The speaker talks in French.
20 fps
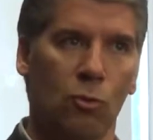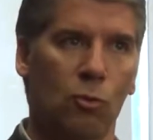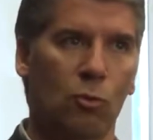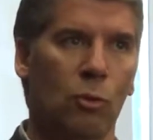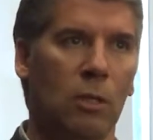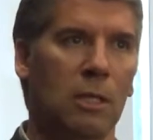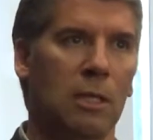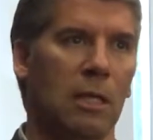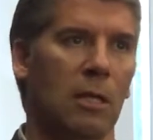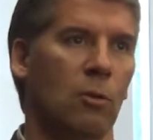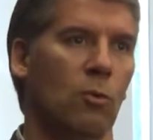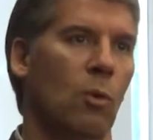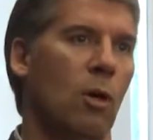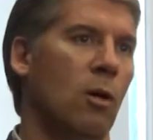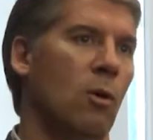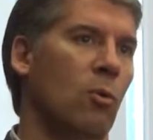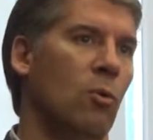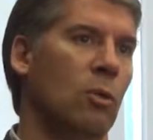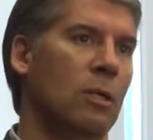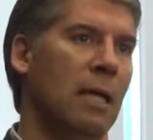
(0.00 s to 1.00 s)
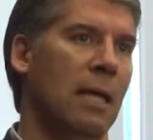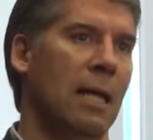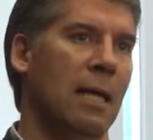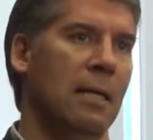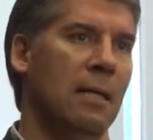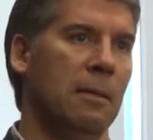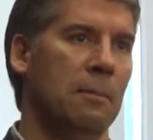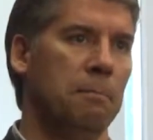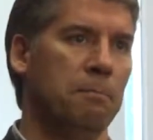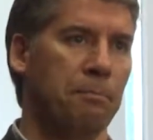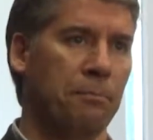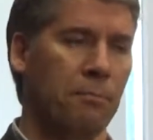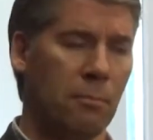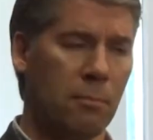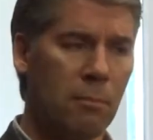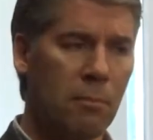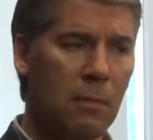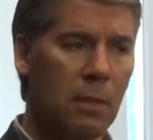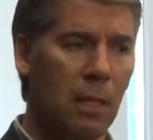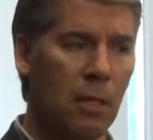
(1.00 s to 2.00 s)
tous les territoires au Canada.
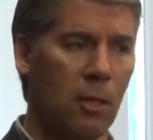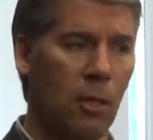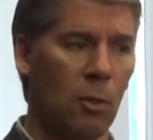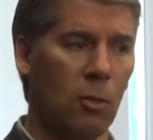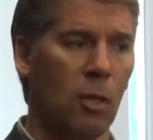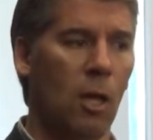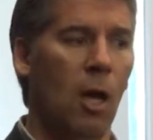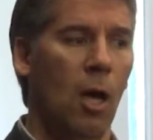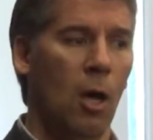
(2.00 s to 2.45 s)
Donc,